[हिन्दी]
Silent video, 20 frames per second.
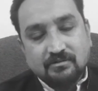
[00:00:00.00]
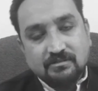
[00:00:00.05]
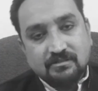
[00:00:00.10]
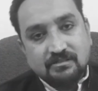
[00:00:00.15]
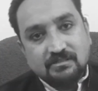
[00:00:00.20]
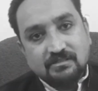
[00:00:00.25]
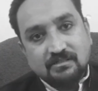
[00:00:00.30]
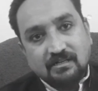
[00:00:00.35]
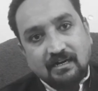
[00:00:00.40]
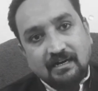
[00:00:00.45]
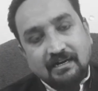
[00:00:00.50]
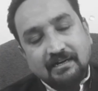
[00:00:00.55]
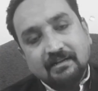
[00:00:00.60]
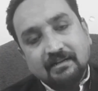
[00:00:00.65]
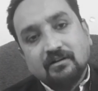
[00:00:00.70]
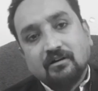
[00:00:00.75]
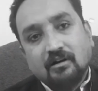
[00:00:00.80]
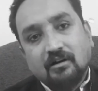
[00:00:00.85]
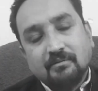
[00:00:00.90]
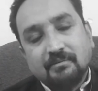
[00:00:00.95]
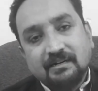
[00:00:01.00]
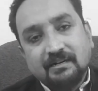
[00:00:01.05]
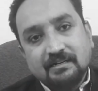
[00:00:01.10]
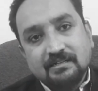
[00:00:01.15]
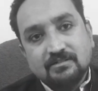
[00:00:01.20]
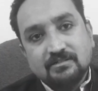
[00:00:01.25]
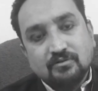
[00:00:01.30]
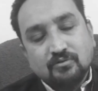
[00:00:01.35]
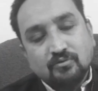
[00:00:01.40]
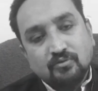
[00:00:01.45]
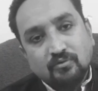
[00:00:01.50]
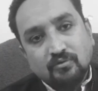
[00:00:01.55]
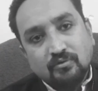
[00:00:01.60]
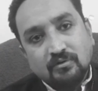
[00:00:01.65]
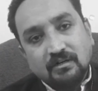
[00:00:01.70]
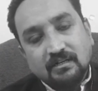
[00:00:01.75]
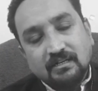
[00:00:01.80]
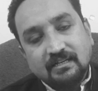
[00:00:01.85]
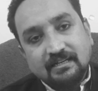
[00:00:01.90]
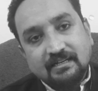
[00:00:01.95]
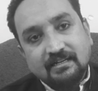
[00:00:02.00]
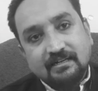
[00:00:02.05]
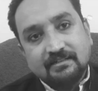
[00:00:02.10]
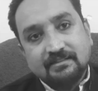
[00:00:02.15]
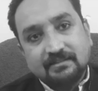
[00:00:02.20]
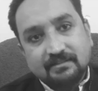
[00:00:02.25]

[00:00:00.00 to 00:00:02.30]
और साठ गवर्नमेंट स्कूल के